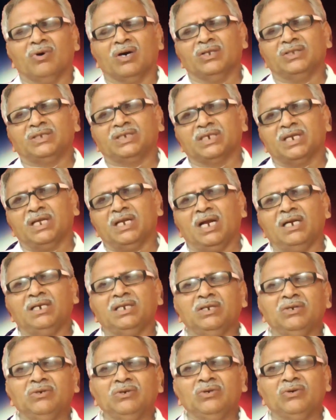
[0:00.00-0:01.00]
వారు
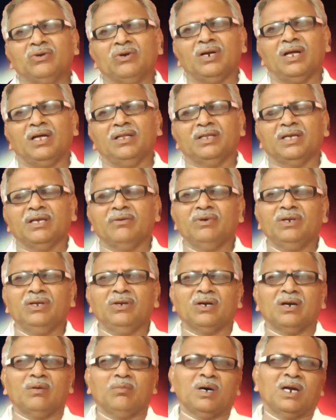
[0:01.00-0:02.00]
చిన్ననాటి నుండి కూడా దేవుని
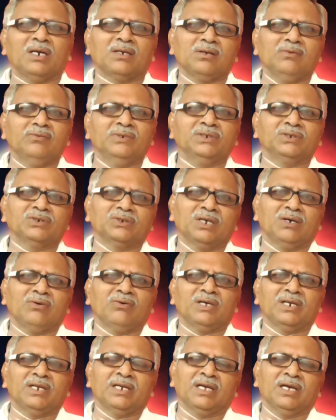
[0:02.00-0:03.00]
యొక్క మాటలు
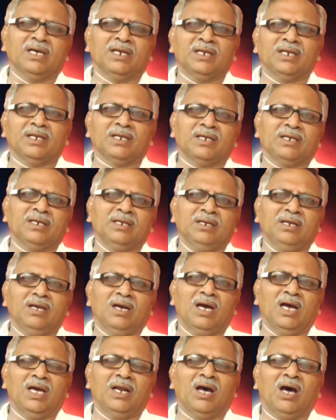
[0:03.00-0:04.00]
వింటున్నవారే కానీ
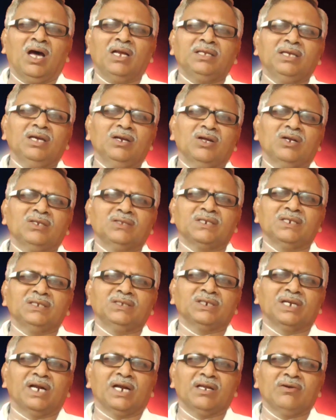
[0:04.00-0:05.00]
ఆయన ఆజ్ఞలను
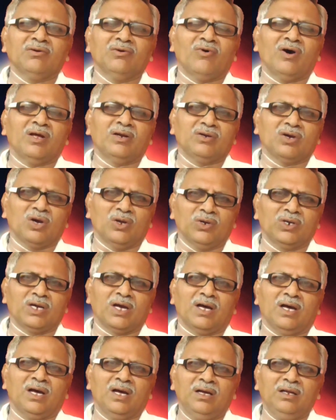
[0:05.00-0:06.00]
అనుసరించి నడని వారు కనుక